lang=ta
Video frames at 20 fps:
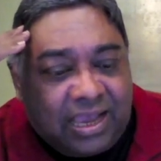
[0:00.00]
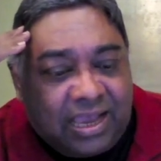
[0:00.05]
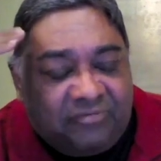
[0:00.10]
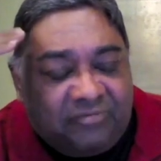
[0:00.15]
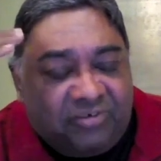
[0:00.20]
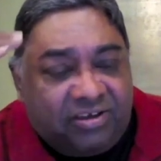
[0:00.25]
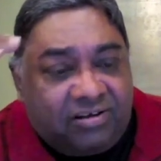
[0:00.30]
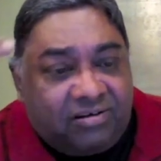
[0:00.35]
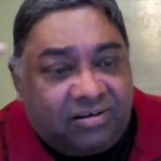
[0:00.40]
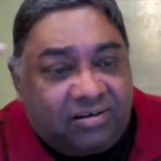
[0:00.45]

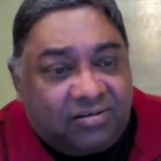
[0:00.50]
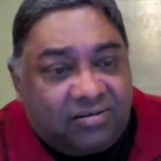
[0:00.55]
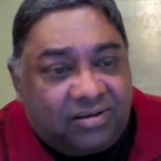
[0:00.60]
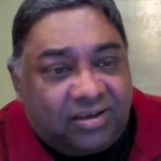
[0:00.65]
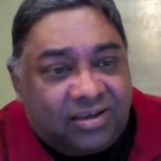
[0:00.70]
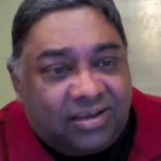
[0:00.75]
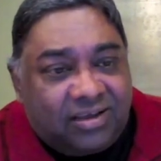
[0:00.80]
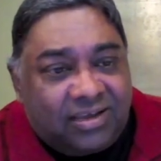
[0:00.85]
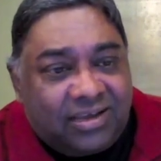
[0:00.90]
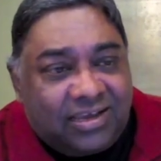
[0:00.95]
அவர்
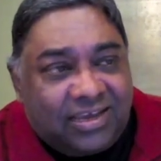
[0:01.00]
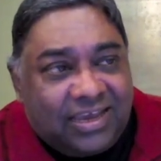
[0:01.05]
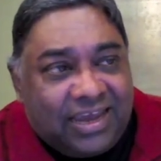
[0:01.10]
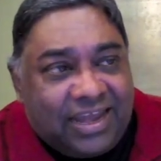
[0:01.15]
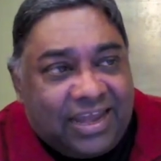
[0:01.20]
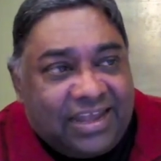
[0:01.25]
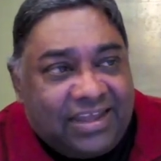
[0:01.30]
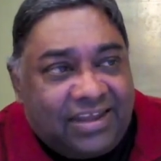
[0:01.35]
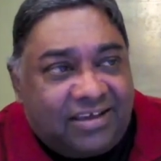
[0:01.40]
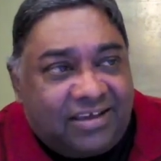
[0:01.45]

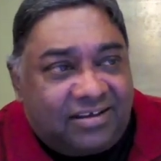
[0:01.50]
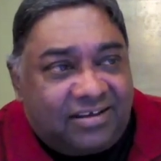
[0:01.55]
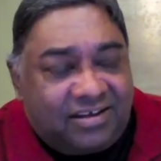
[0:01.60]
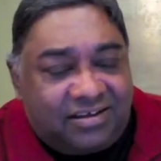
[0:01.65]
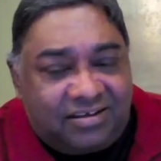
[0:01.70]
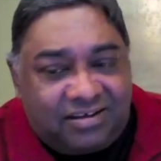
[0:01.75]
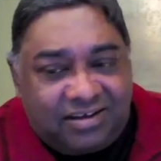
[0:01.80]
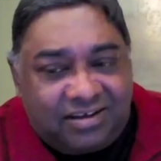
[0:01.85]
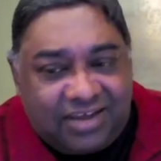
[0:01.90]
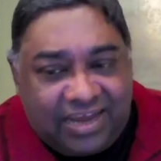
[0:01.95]
எந்த
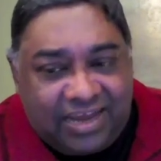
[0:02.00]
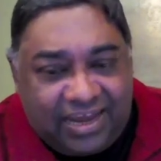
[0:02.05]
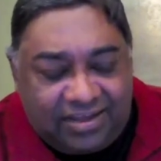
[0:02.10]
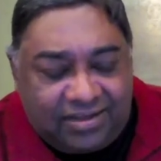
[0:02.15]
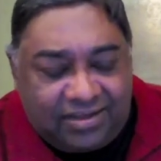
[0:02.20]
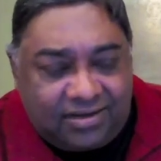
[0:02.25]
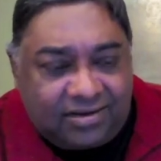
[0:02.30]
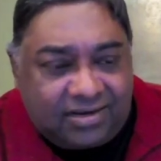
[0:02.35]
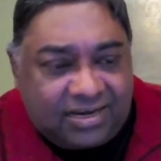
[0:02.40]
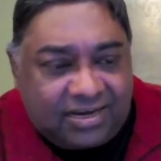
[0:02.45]
எந்த